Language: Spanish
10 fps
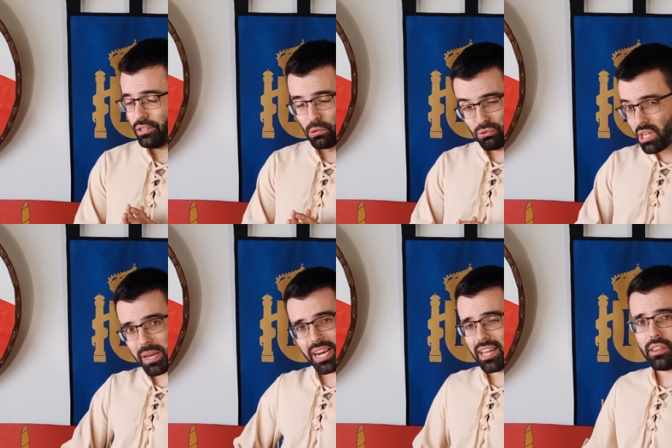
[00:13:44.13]
No usaba
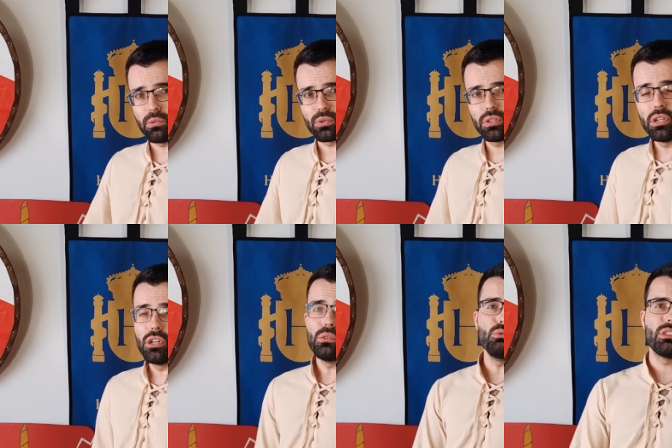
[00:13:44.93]
el gladius,
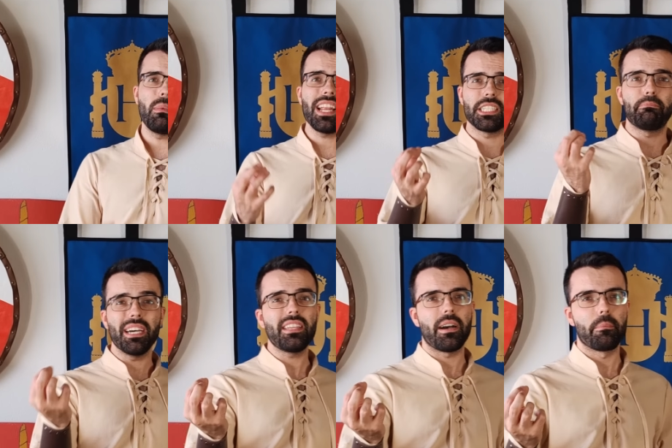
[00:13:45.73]
usaba la
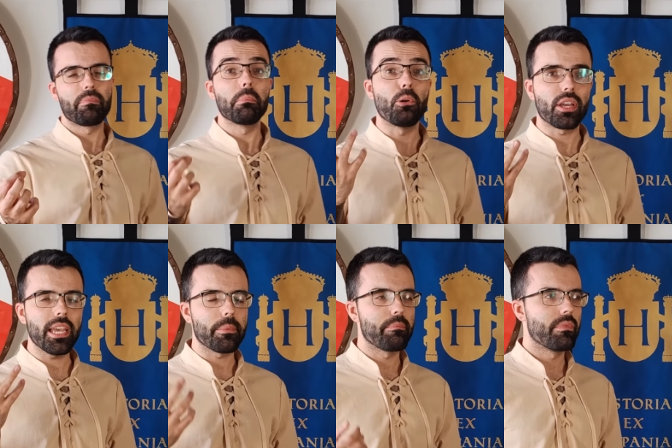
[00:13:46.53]
espada. ¿Por
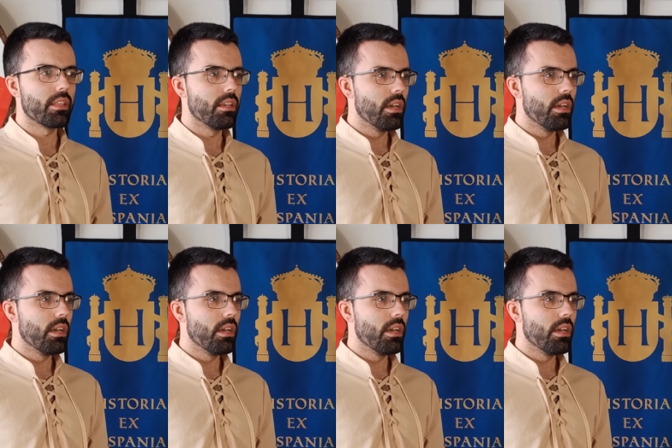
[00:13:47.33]
qué?